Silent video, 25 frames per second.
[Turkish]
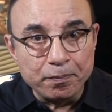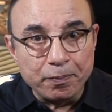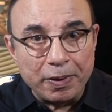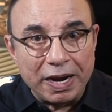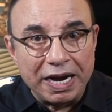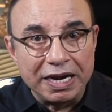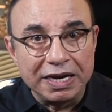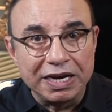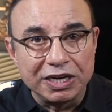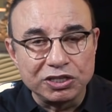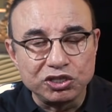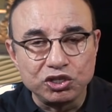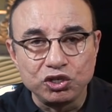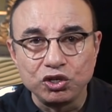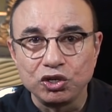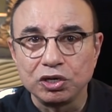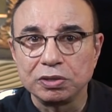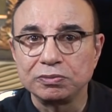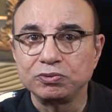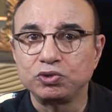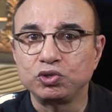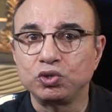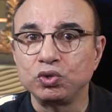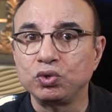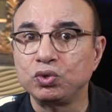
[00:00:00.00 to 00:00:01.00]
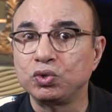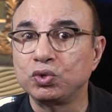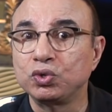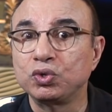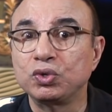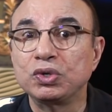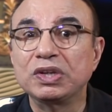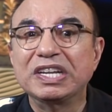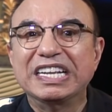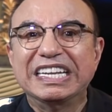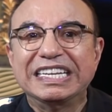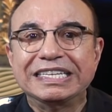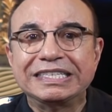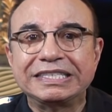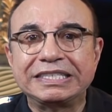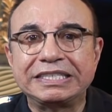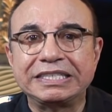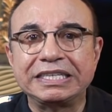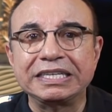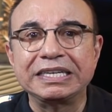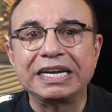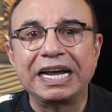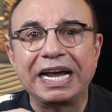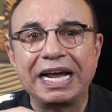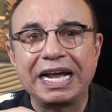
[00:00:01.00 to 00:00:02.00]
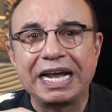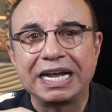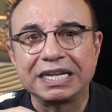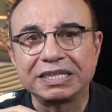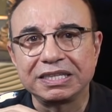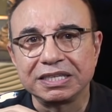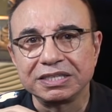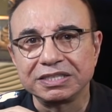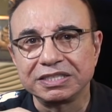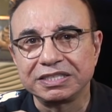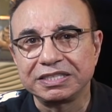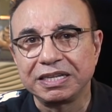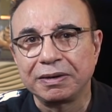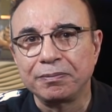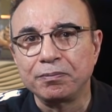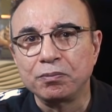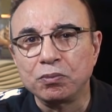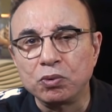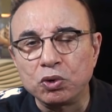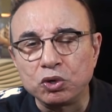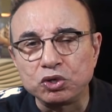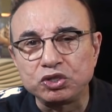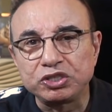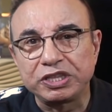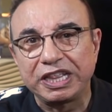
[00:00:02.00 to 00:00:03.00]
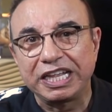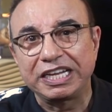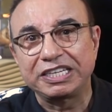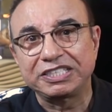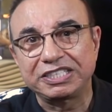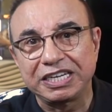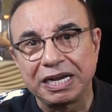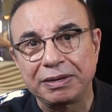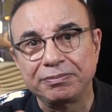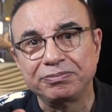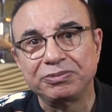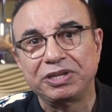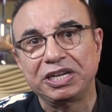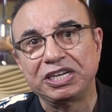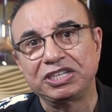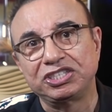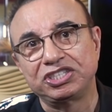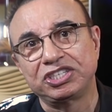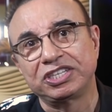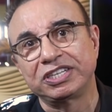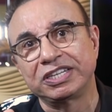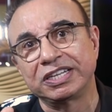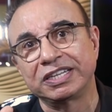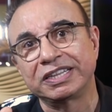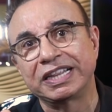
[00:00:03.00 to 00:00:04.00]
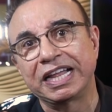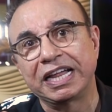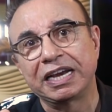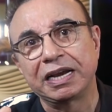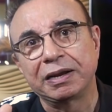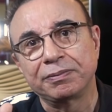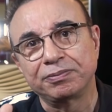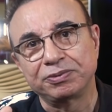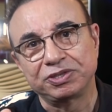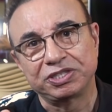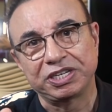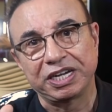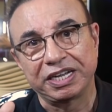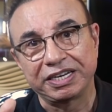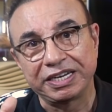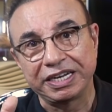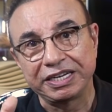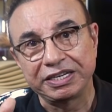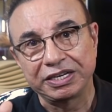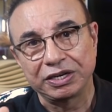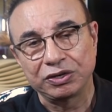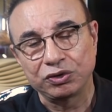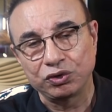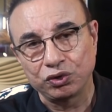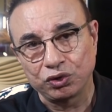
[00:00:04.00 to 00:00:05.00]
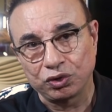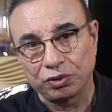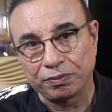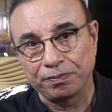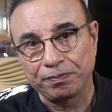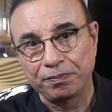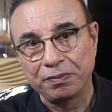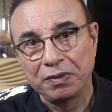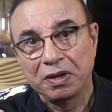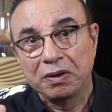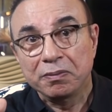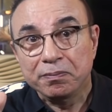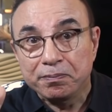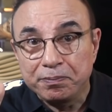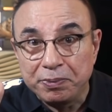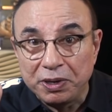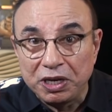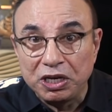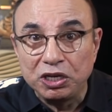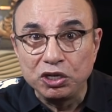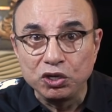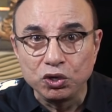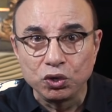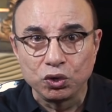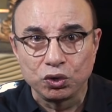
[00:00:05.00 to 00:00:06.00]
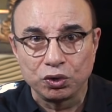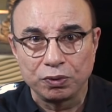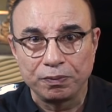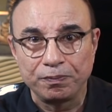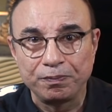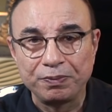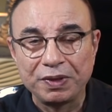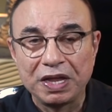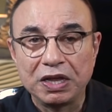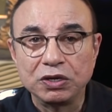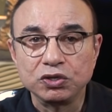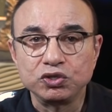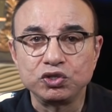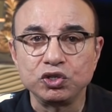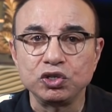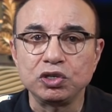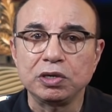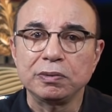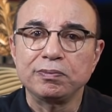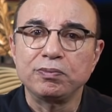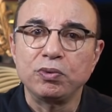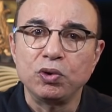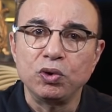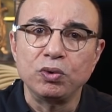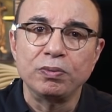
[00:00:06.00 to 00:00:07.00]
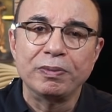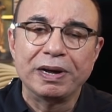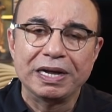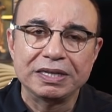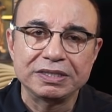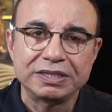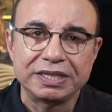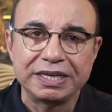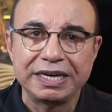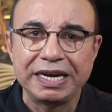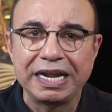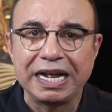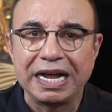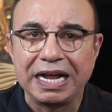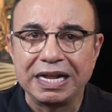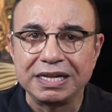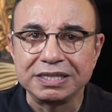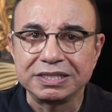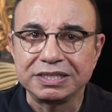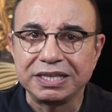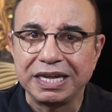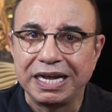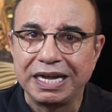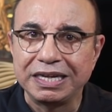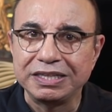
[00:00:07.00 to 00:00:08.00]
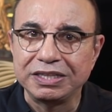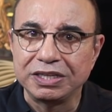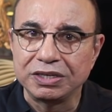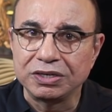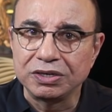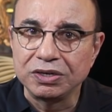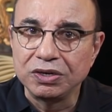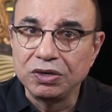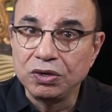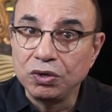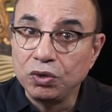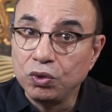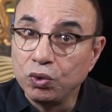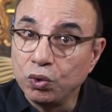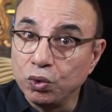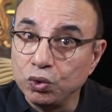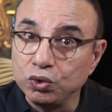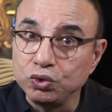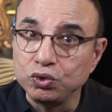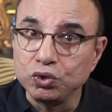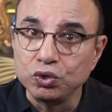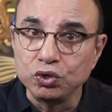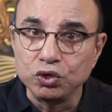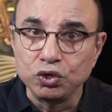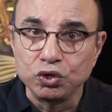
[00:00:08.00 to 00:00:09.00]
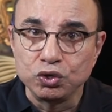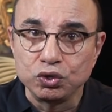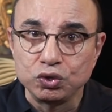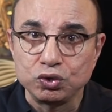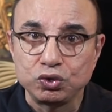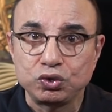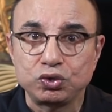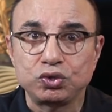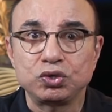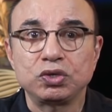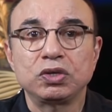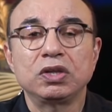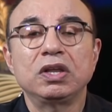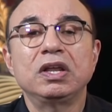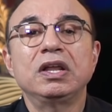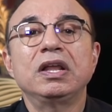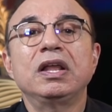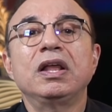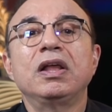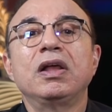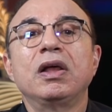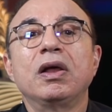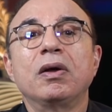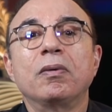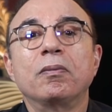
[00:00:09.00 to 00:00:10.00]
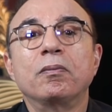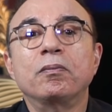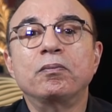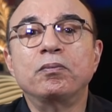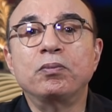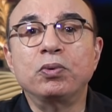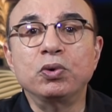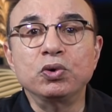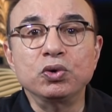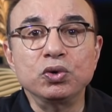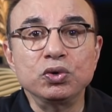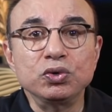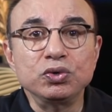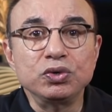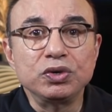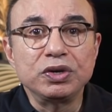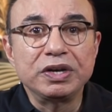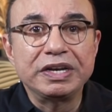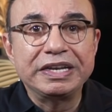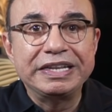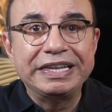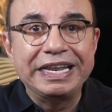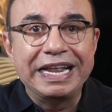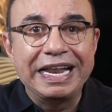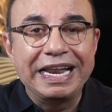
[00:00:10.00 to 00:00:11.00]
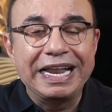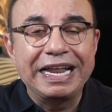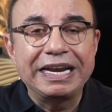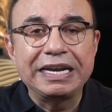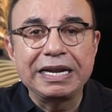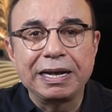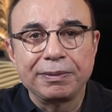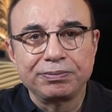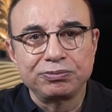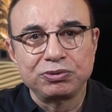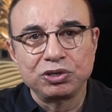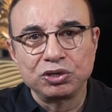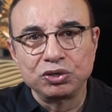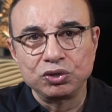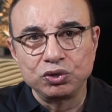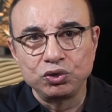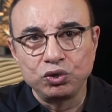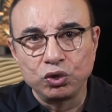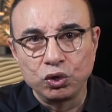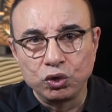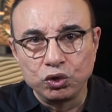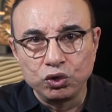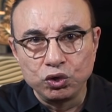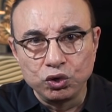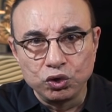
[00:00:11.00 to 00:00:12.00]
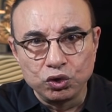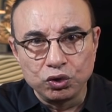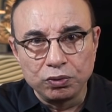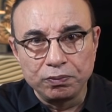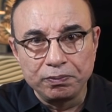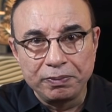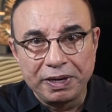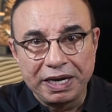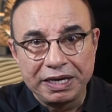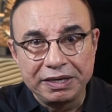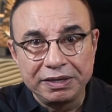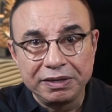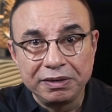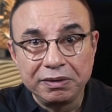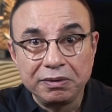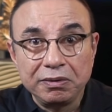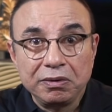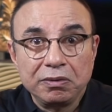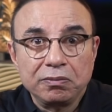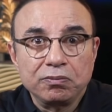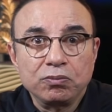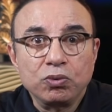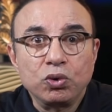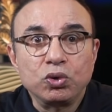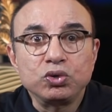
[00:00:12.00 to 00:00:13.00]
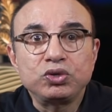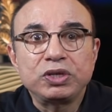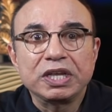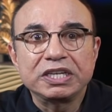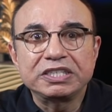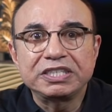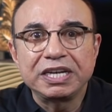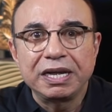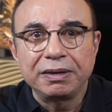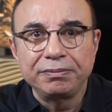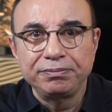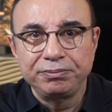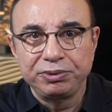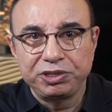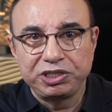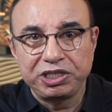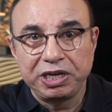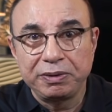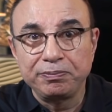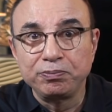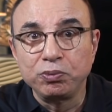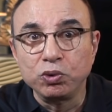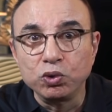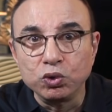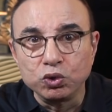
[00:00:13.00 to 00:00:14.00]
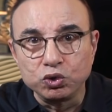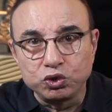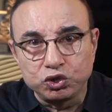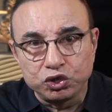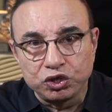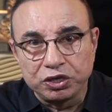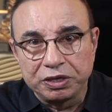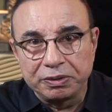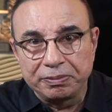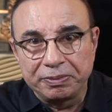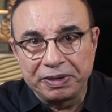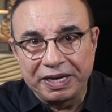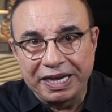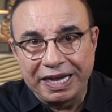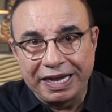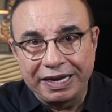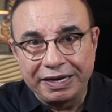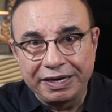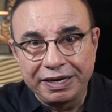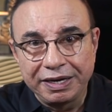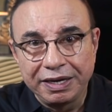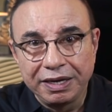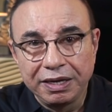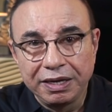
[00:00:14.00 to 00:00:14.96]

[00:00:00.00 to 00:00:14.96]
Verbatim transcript: Paylaşıyorum çünkü sizin hayatınızda muhteşem değişiklikler yapacağına inanıyorum. Biliyorum. Çünkü bu mantrayı 6 aydır uyguluyoruz. Bunun neler yaptığını görüyorum ben. Muhteşem bir şey. Buluş gibi yani.